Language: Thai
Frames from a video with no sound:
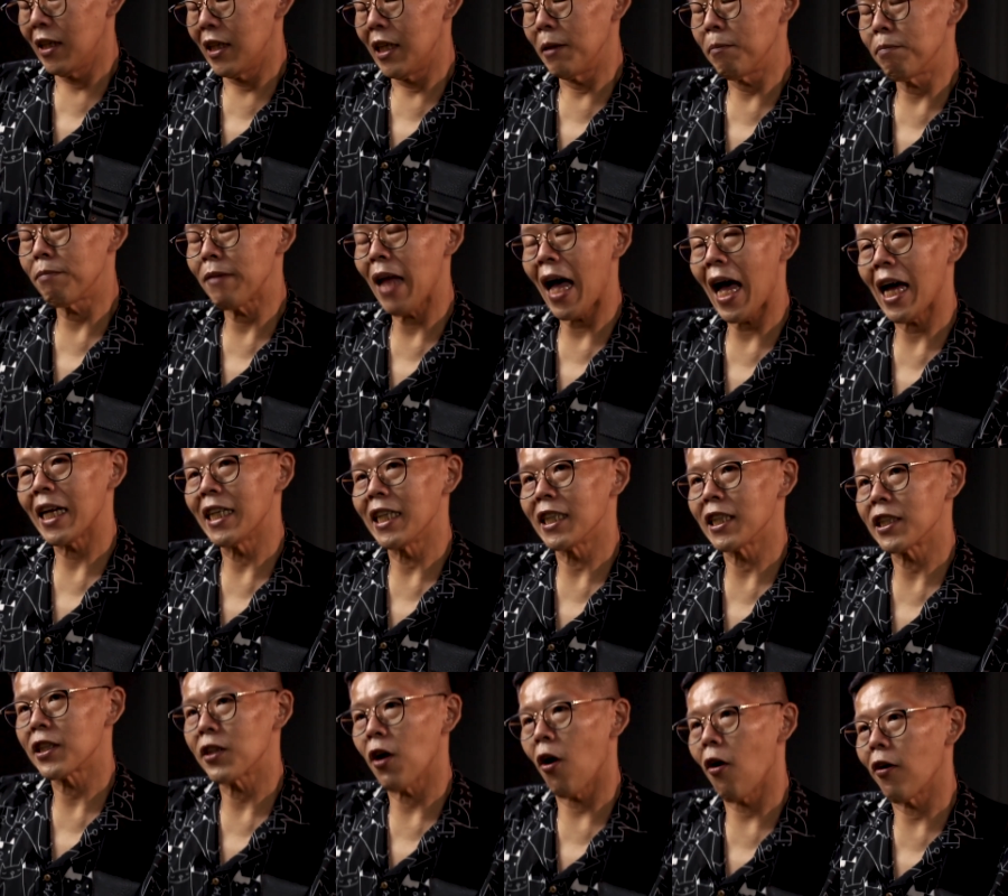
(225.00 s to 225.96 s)
ลิปตาห
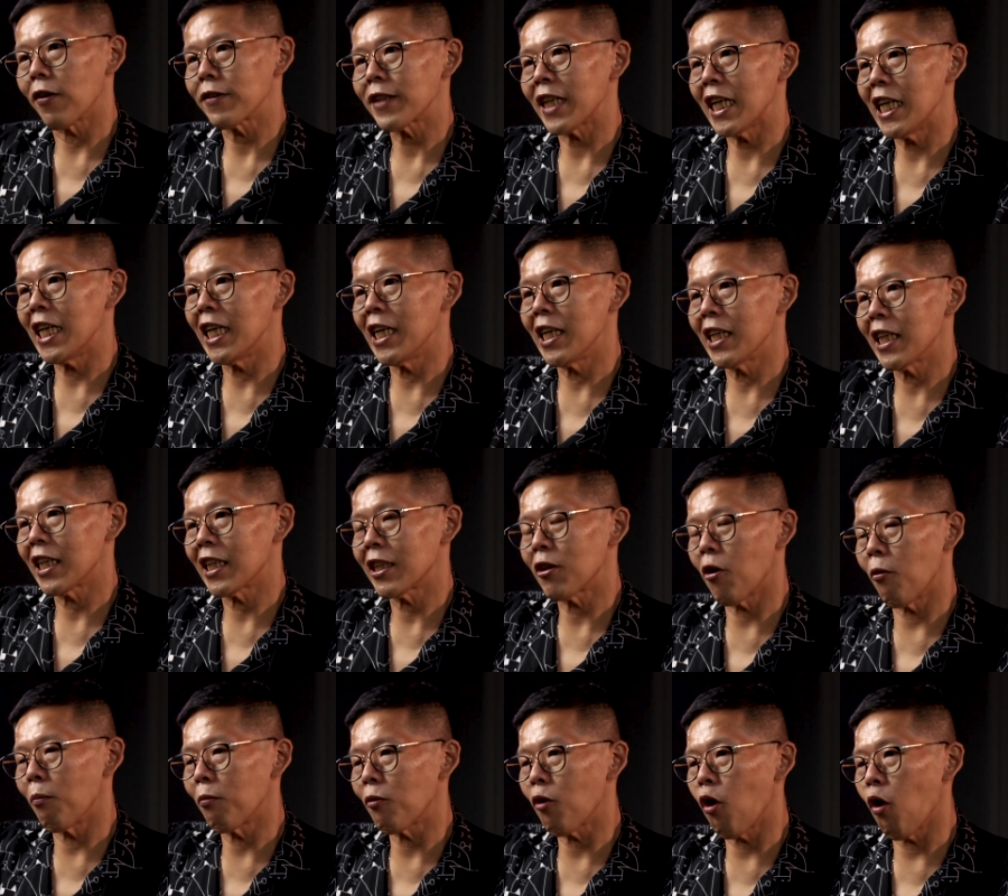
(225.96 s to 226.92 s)
นึ่งสองตี
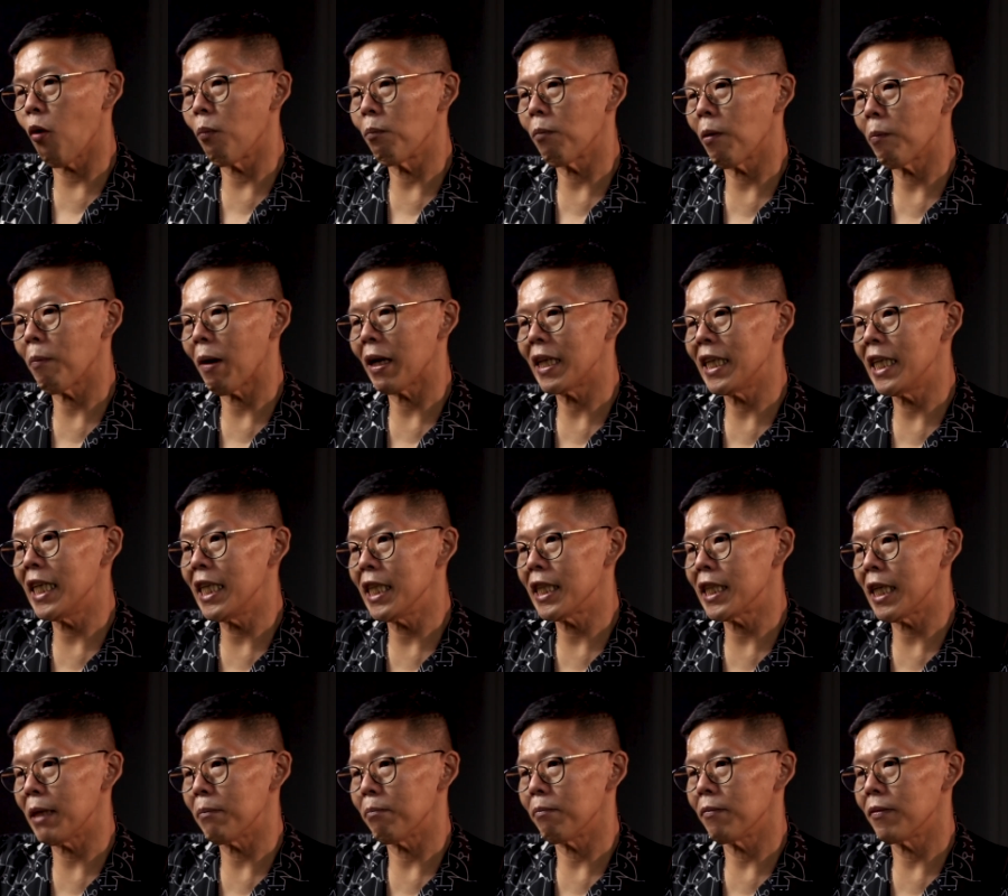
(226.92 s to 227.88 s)
กลมๆ ประมาณยี่
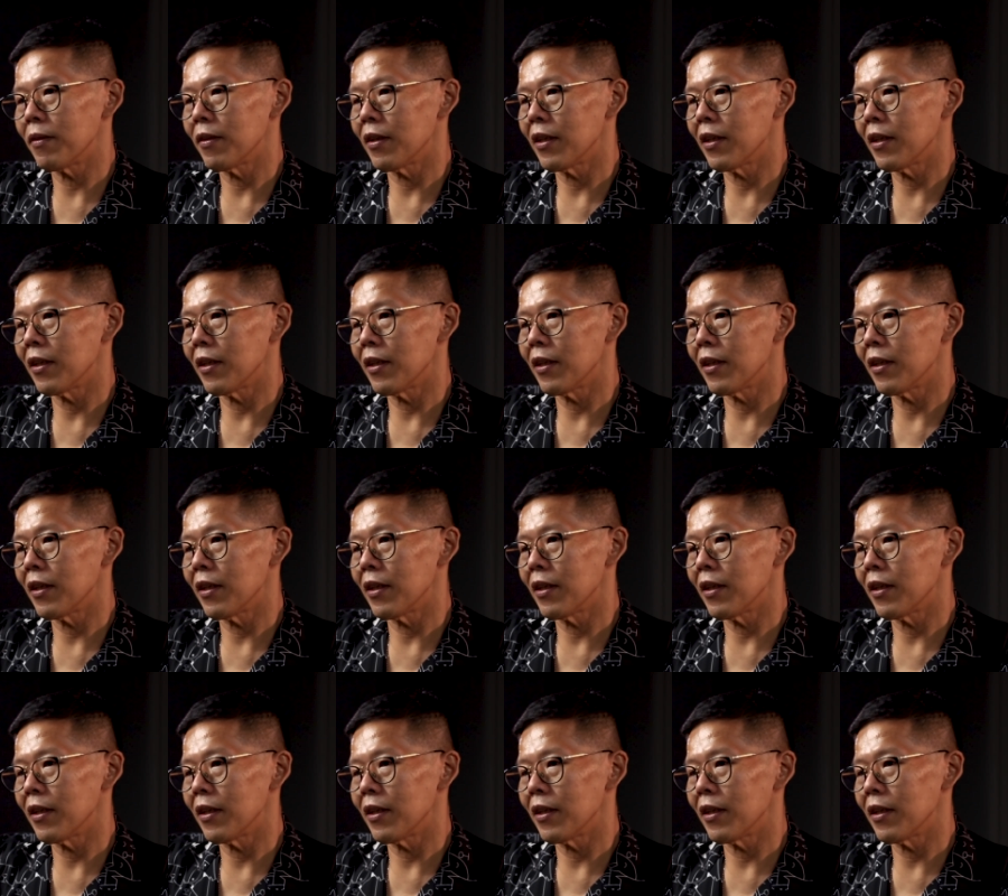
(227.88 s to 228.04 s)
สิบ